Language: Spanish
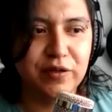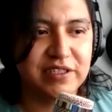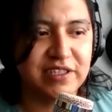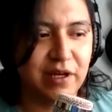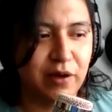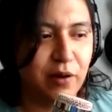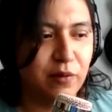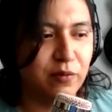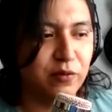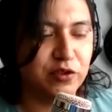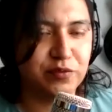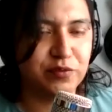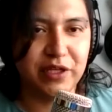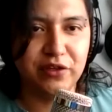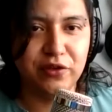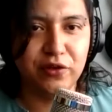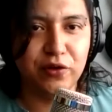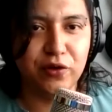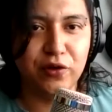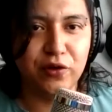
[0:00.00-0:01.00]
Estábamos
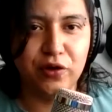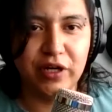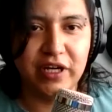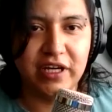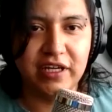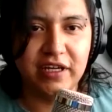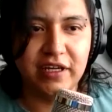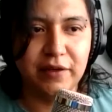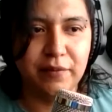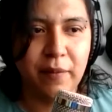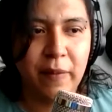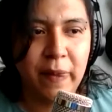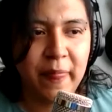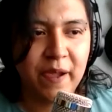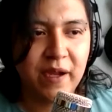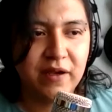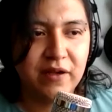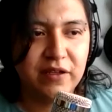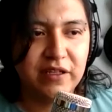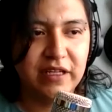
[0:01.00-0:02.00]
viendo... Eh,
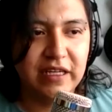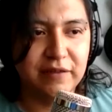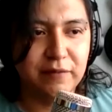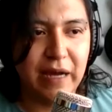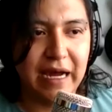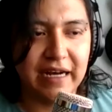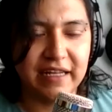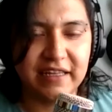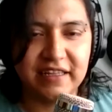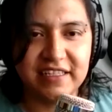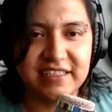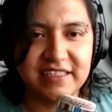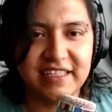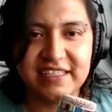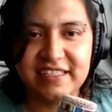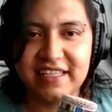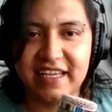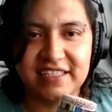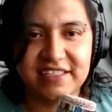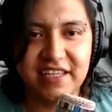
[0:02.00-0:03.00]
eh,
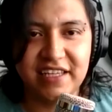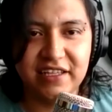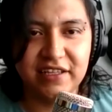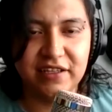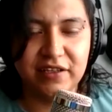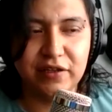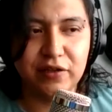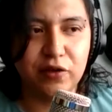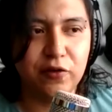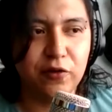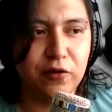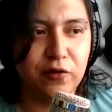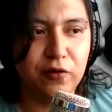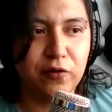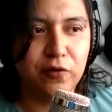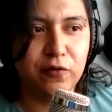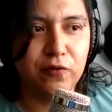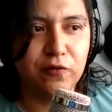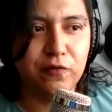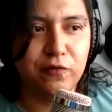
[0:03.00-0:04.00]
artistas que hacían
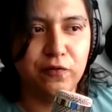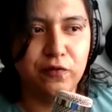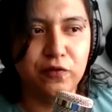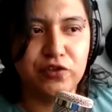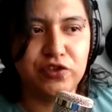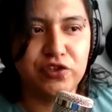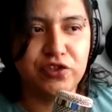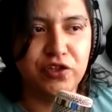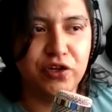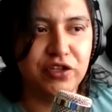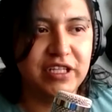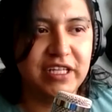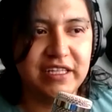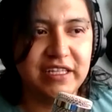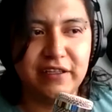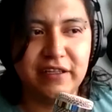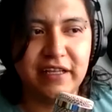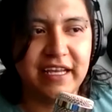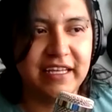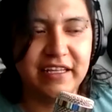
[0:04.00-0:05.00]
fusión
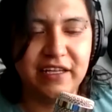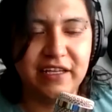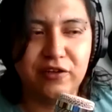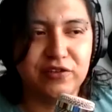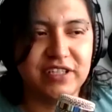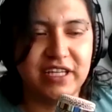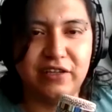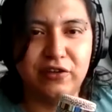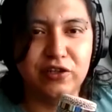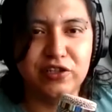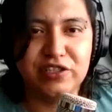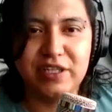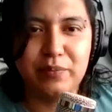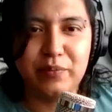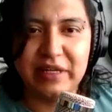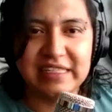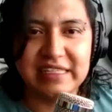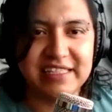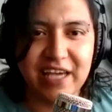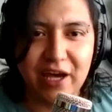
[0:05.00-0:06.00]
en géneros que no se
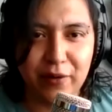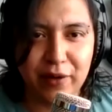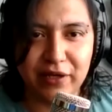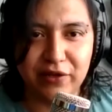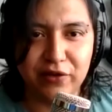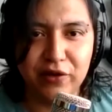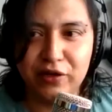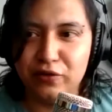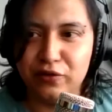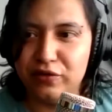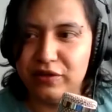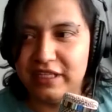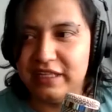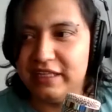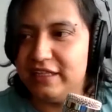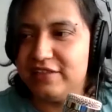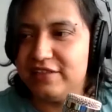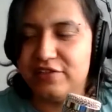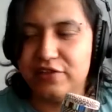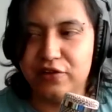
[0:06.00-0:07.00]
pensaba, ¿no? En un
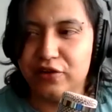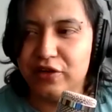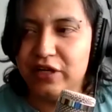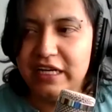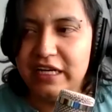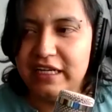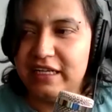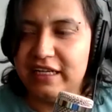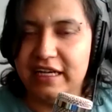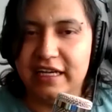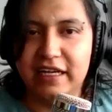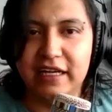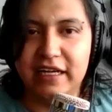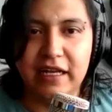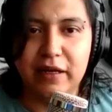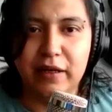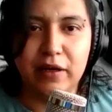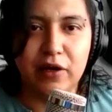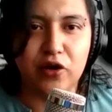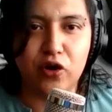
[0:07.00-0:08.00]
inicio
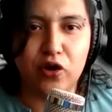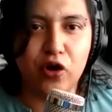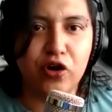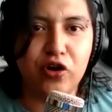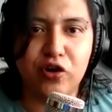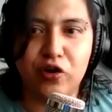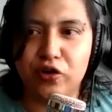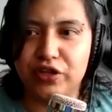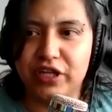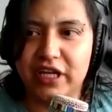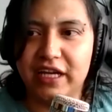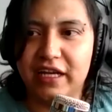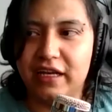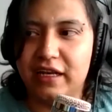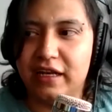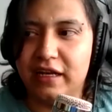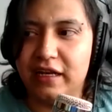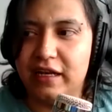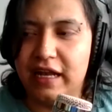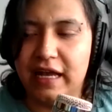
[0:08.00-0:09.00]
el rock
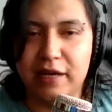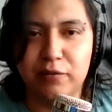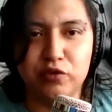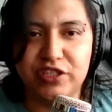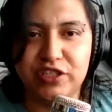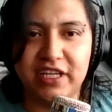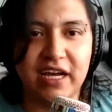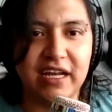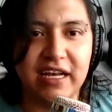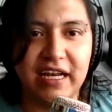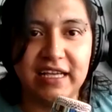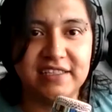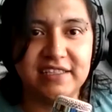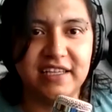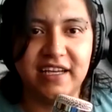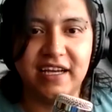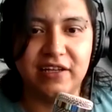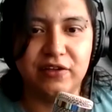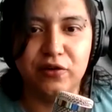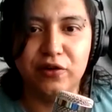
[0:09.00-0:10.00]
con la música
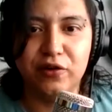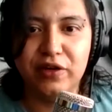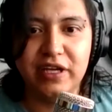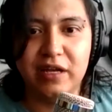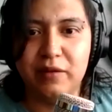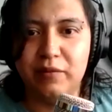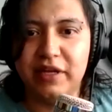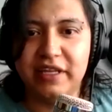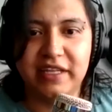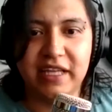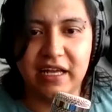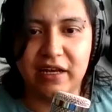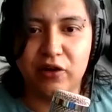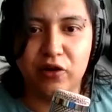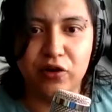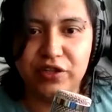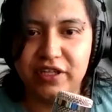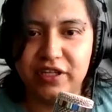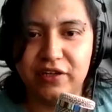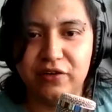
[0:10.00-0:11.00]
clásica, ¿no? Y el metal
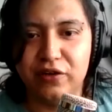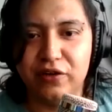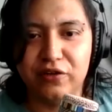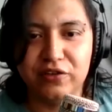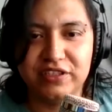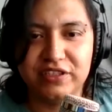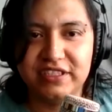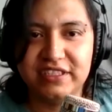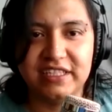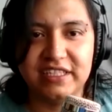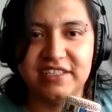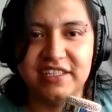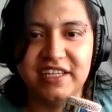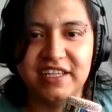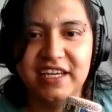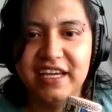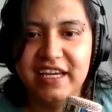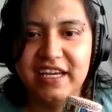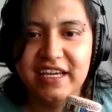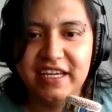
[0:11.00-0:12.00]
gótico y cosas
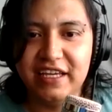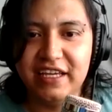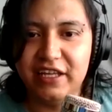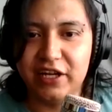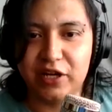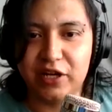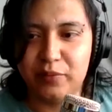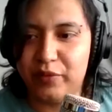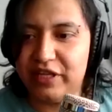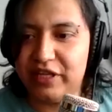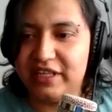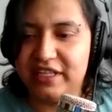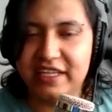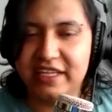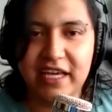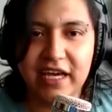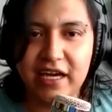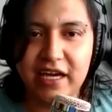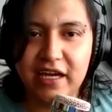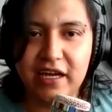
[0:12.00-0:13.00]
así, y de
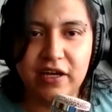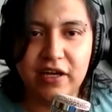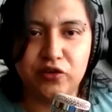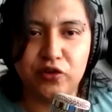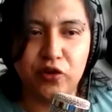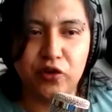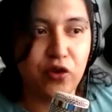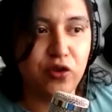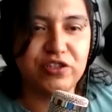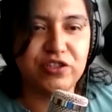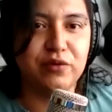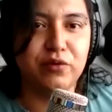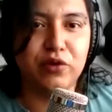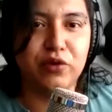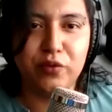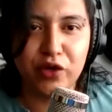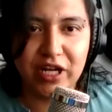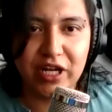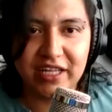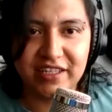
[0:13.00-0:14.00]
repente ya todo se
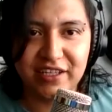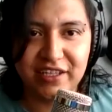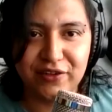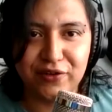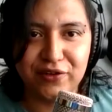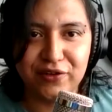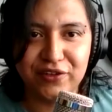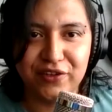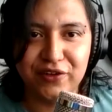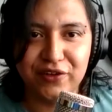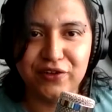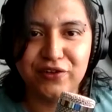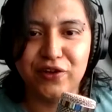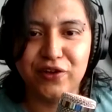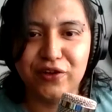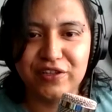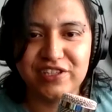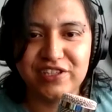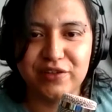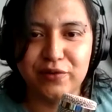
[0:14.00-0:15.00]
volvió latino, ¿no?
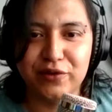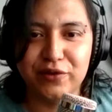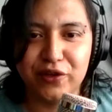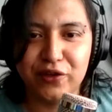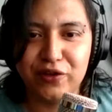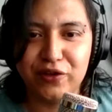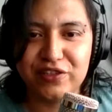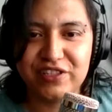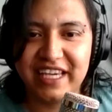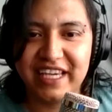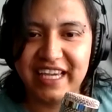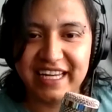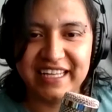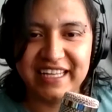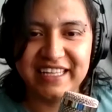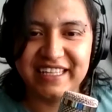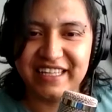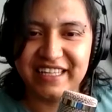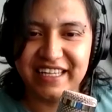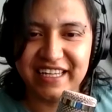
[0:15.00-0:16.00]
Todos, todos
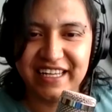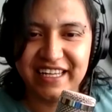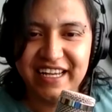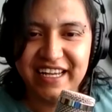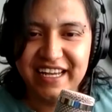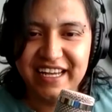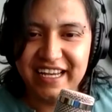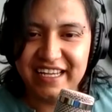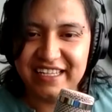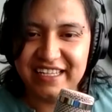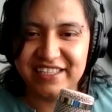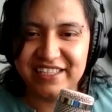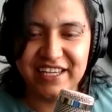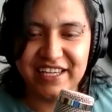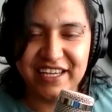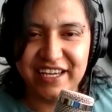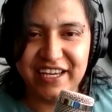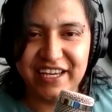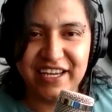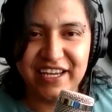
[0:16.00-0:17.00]
quieren tener
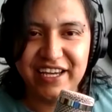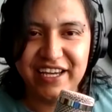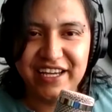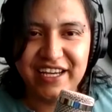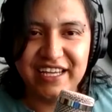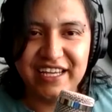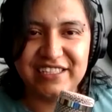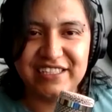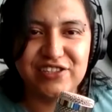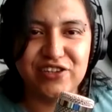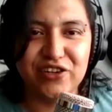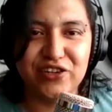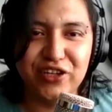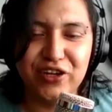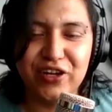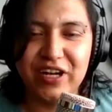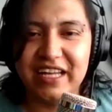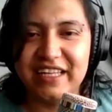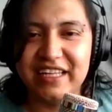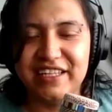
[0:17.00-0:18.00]
ese, ese
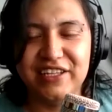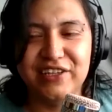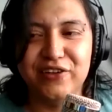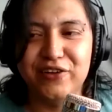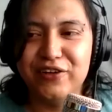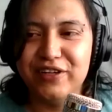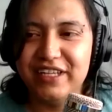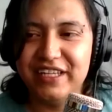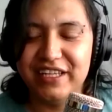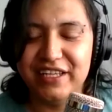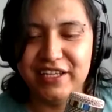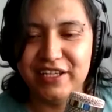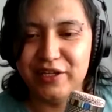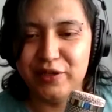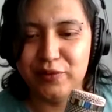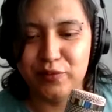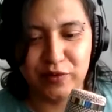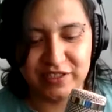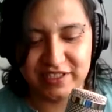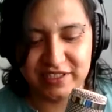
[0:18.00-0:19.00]
sonido latino
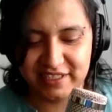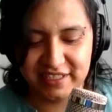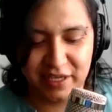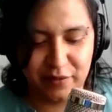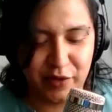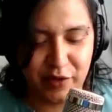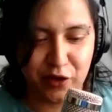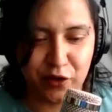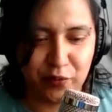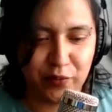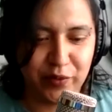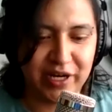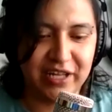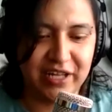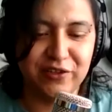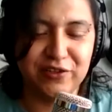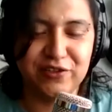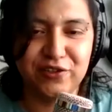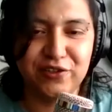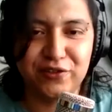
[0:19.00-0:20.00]
y, pues qué mejor
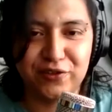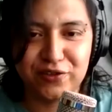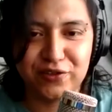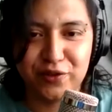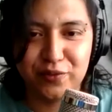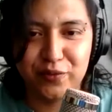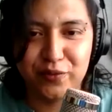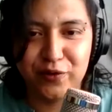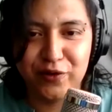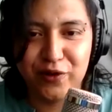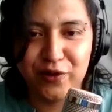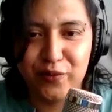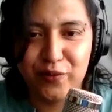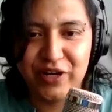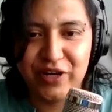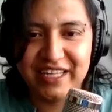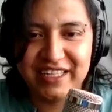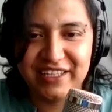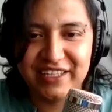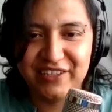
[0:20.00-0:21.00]
para nosotros como,
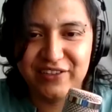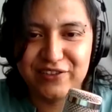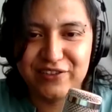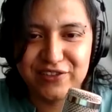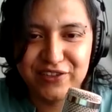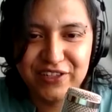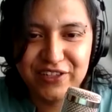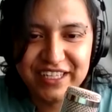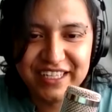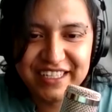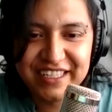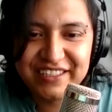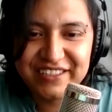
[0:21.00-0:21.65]
como latinos, ¿no?